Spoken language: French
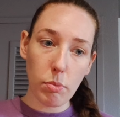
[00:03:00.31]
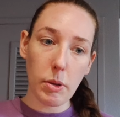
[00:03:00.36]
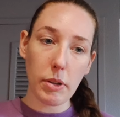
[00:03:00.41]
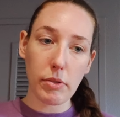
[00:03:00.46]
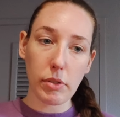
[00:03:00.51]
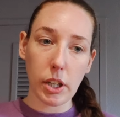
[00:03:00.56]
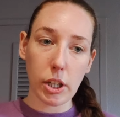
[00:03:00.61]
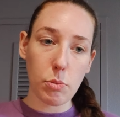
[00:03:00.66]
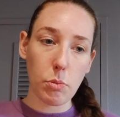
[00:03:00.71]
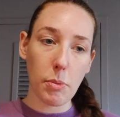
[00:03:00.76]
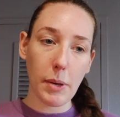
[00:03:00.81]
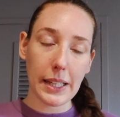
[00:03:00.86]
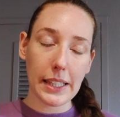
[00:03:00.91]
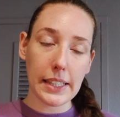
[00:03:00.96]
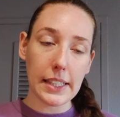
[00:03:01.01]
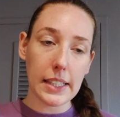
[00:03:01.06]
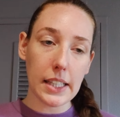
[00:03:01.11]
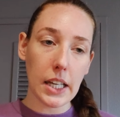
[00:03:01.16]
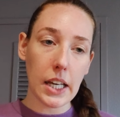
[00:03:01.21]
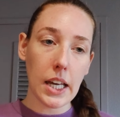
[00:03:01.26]
mais il faudrait que je me
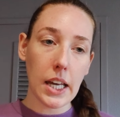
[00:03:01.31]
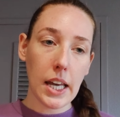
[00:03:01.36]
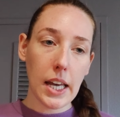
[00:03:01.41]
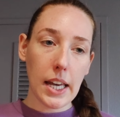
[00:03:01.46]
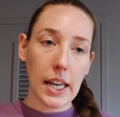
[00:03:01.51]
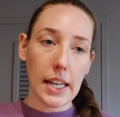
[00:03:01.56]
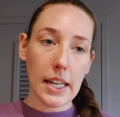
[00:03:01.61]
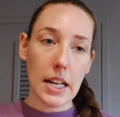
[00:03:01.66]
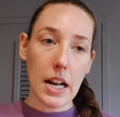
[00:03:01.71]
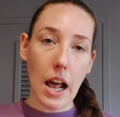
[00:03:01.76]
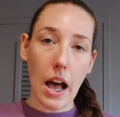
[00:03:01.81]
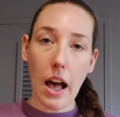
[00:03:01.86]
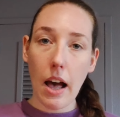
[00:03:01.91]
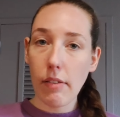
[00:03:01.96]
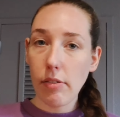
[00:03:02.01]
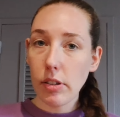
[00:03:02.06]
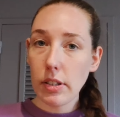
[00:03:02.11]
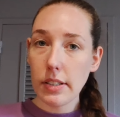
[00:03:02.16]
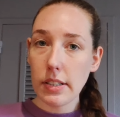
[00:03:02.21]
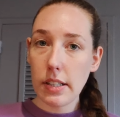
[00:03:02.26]
maquille. Et là,
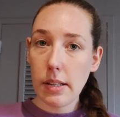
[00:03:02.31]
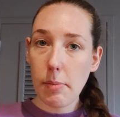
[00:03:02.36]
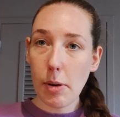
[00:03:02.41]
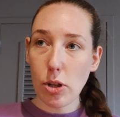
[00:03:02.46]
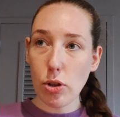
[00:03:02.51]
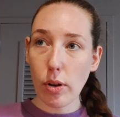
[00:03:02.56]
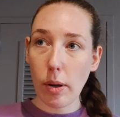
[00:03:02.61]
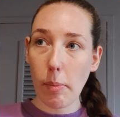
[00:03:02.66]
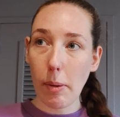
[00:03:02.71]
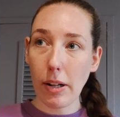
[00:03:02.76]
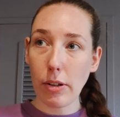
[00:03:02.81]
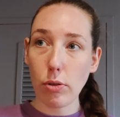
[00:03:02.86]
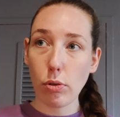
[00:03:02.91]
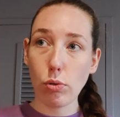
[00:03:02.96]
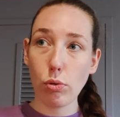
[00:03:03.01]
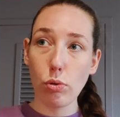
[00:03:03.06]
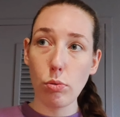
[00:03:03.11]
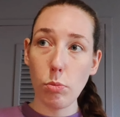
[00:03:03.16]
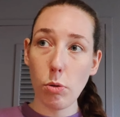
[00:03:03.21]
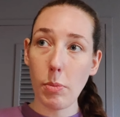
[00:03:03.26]
avant le cinéma, j'aurai pas le temps
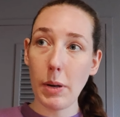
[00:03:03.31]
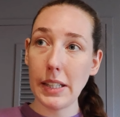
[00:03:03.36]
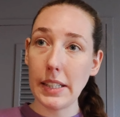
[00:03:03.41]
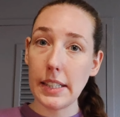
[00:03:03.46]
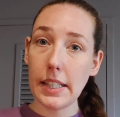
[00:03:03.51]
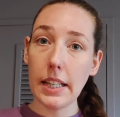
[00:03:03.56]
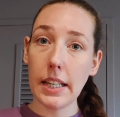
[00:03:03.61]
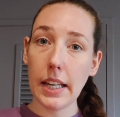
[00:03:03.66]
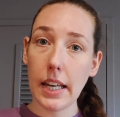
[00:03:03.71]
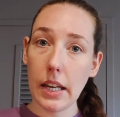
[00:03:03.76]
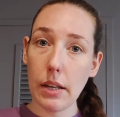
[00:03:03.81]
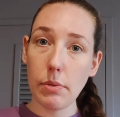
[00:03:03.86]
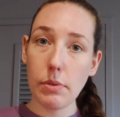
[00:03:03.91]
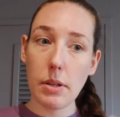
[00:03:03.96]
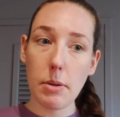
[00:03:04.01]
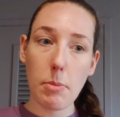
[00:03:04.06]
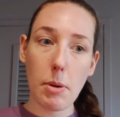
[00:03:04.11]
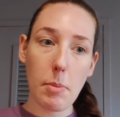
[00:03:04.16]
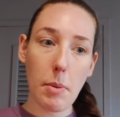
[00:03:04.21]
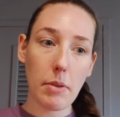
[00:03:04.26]
de me maquiller et
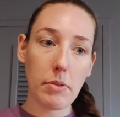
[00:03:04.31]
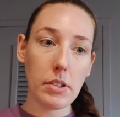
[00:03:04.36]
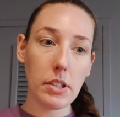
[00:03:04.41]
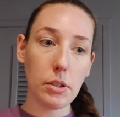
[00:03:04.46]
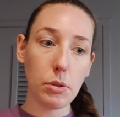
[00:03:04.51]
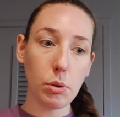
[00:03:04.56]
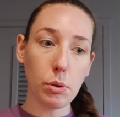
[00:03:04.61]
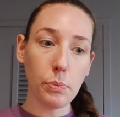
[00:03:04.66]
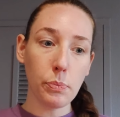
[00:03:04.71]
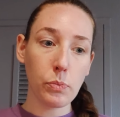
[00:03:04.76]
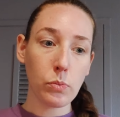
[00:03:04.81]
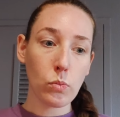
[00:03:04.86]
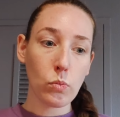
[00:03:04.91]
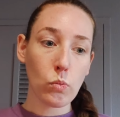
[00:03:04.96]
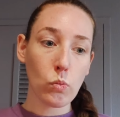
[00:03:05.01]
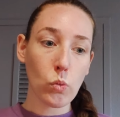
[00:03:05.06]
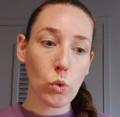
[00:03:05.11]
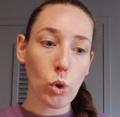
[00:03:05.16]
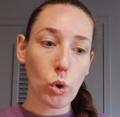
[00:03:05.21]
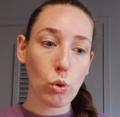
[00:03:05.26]
filmer ma vidéo.
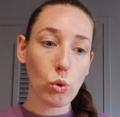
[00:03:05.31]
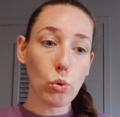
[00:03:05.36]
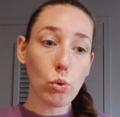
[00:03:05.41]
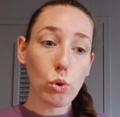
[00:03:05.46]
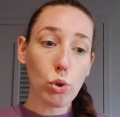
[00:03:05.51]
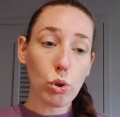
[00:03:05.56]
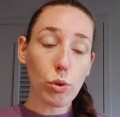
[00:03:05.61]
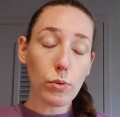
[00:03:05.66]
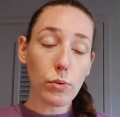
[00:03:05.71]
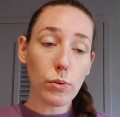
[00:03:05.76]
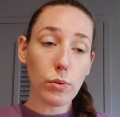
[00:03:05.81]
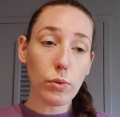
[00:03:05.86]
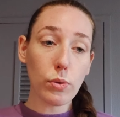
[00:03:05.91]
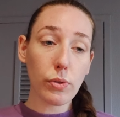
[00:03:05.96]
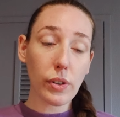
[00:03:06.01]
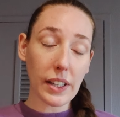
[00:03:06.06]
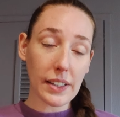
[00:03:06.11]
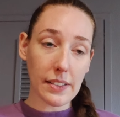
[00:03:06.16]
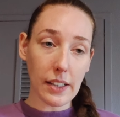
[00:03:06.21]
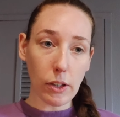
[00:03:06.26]
Donc je
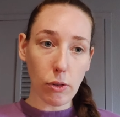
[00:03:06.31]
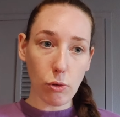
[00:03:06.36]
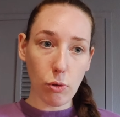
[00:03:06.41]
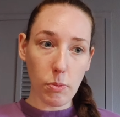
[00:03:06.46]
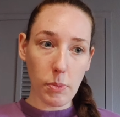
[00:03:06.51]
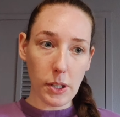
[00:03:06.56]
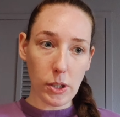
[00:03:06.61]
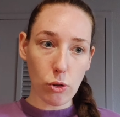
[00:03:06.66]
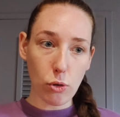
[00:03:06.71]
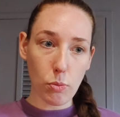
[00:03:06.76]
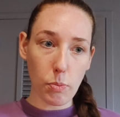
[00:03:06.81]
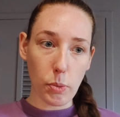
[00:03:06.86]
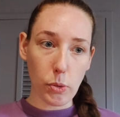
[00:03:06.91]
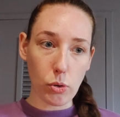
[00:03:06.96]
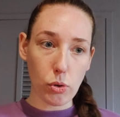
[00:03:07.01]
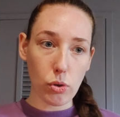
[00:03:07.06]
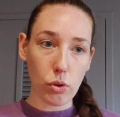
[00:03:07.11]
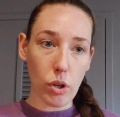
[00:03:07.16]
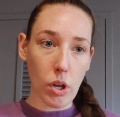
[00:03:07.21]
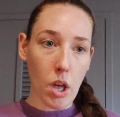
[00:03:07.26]
ferai ça demain, je
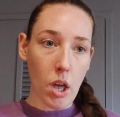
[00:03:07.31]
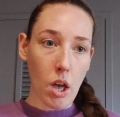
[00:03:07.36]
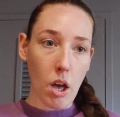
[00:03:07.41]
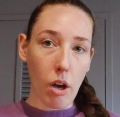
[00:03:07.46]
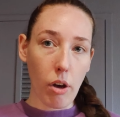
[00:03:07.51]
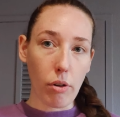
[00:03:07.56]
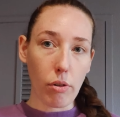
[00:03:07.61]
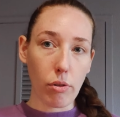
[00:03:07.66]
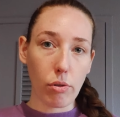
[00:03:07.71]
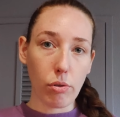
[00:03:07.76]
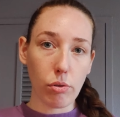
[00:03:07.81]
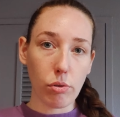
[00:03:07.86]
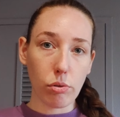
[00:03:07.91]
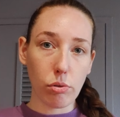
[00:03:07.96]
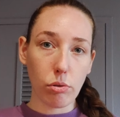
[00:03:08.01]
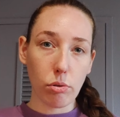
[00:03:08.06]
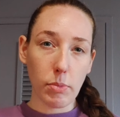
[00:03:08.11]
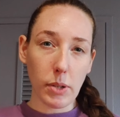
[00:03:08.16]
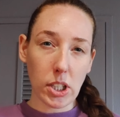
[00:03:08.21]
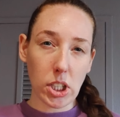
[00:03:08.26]
pense.
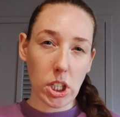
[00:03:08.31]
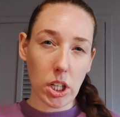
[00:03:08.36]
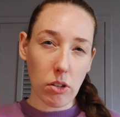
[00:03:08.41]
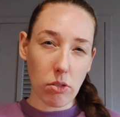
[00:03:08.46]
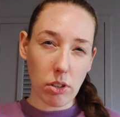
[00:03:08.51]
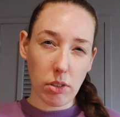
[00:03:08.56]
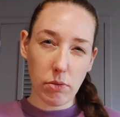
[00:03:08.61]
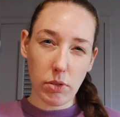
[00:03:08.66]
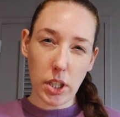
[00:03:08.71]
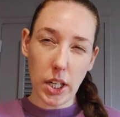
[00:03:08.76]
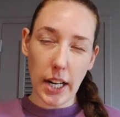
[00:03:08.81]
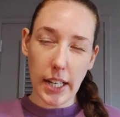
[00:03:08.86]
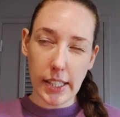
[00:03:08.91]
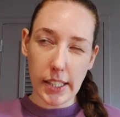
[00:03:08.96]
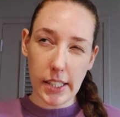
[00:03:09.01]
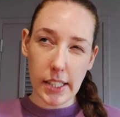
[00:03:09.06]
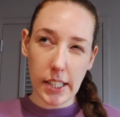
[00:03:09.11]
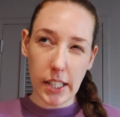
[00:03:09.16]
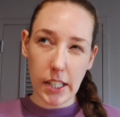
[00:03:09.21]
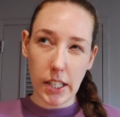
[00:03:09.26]
demain, j'ai rendez-vous chez la
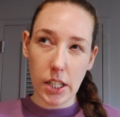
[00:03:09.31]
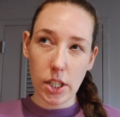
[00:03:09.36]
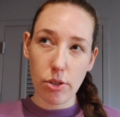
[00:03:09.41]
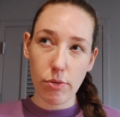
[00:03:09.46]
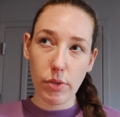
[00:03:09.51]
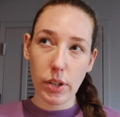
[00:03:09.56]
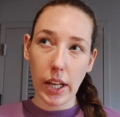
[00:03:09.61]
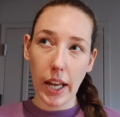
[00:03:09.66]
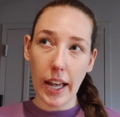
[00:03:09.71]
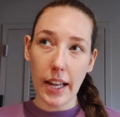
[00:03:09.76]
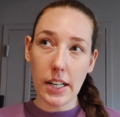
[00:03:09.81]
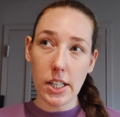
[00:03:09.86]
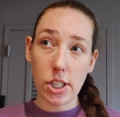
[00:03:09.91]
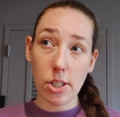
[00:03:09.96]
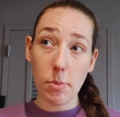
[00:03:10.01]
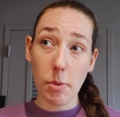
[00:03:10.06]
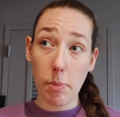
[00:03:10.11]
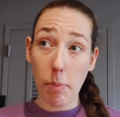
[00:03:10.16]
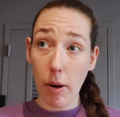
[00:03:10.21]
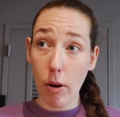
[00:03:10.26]
kiné et je voudrais aller
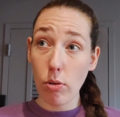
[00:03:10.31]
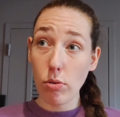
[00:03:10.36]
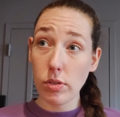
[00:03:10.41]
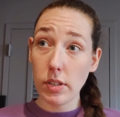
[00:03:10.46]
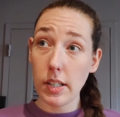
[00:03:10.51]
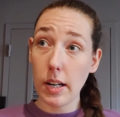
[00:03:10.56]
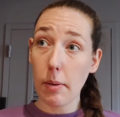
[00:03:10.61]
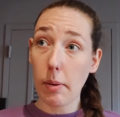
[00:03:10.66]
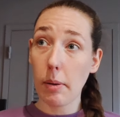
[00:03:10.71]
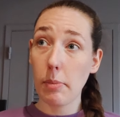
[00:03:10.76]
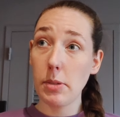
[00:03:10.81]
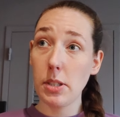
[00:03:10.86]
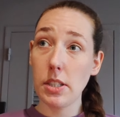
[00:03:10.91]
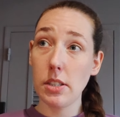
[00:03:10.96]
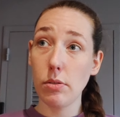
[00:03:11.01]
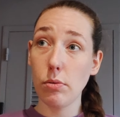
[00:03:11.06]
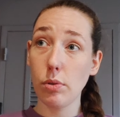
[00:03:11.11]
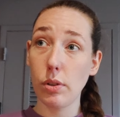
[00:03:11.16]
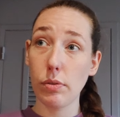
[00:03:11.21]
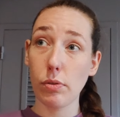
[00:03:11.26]
chez mes parents aussi
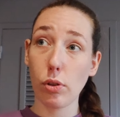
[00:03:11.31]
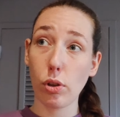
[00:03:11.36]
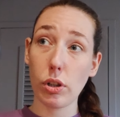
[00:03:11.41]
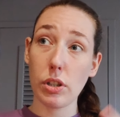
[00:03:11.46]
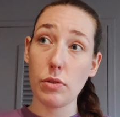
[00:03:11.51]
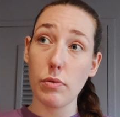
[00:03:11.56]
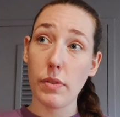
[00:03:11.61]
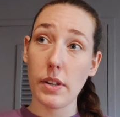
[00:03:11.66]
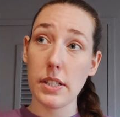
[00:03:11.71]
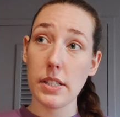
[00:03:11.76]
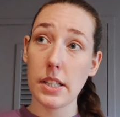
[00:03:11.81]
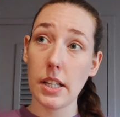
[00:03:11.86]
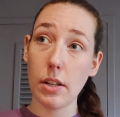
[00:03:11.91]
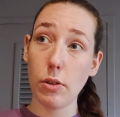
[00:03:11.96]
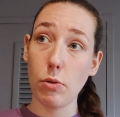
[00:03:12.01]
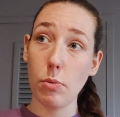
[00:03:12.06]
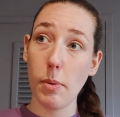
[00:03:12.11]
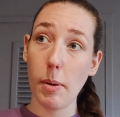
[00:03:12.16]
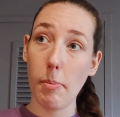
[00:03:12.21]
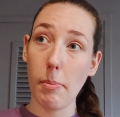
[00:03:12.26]
l'après-midi. Donc il faudrait que je fasse ça
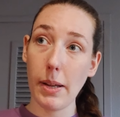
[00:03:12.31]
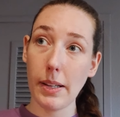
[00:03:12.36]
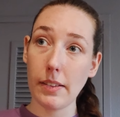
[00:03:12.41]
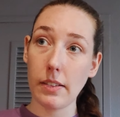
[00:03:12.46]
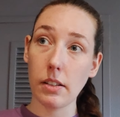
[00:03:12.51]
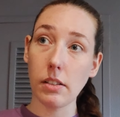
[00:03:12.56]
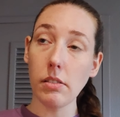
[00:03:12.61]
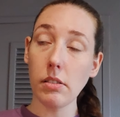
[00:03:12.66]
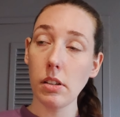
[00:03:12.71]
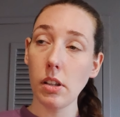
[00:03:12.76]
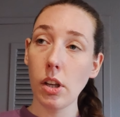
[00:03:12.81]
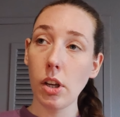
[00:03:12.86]
demain matin